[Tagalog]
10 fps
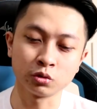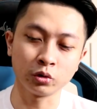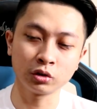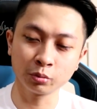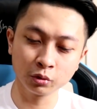So,
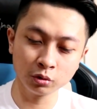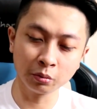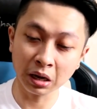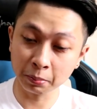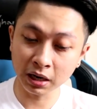ito po
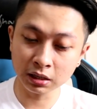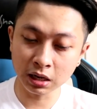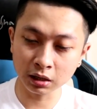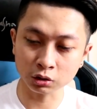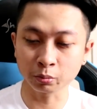yung mga
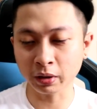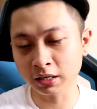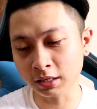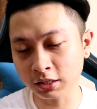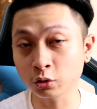product, itong
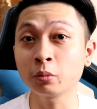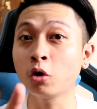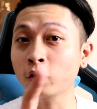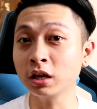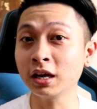product na
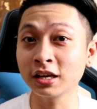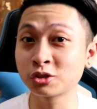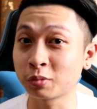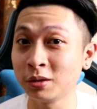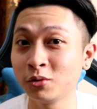Okay lang,
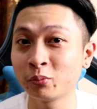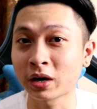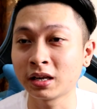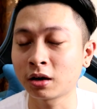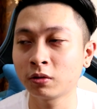explain mo yung
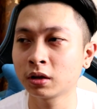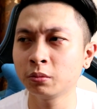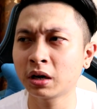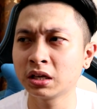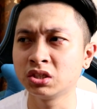product. Huwag
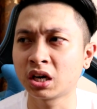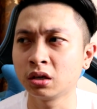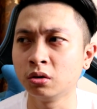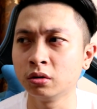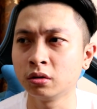yung mga
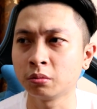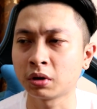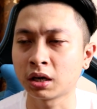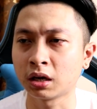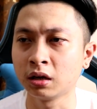jargon, yung
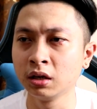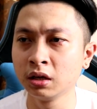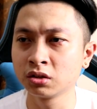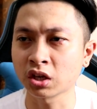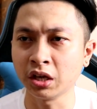mga
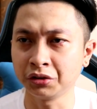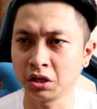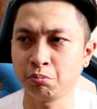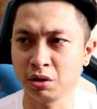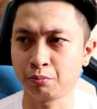
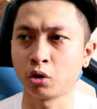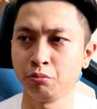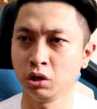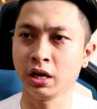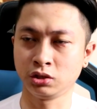scientific
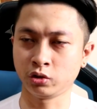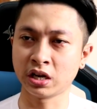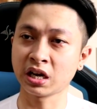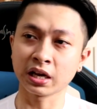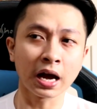formulation
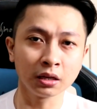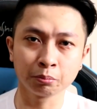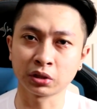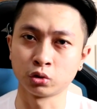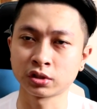na
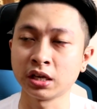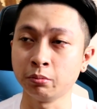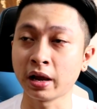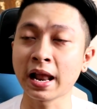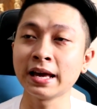nanggaling pa to sa
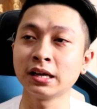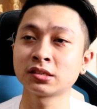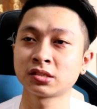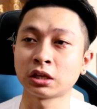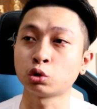
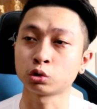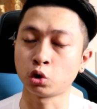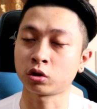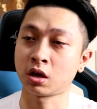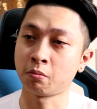Himalayas, sa
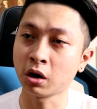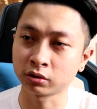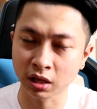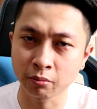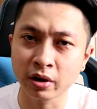tuktok ng
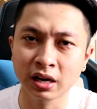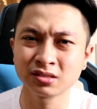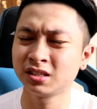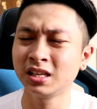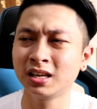Mount
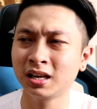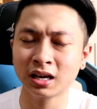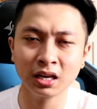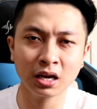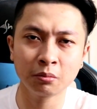Everest, di na
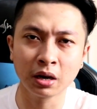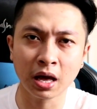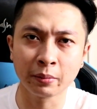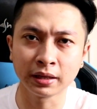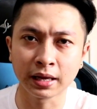nila kailangan
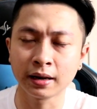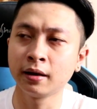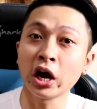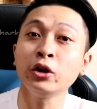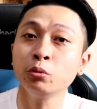malaman yan.
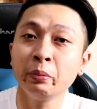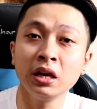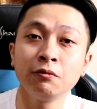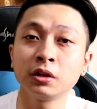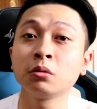Ano yung
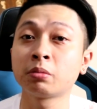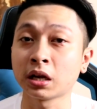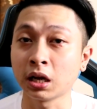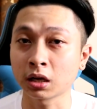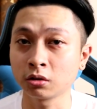benefit ng
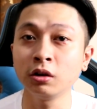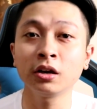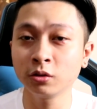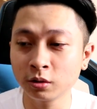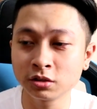product? Yun
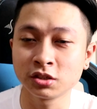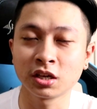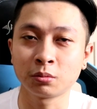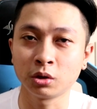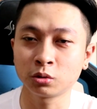lang yung isi-share mo.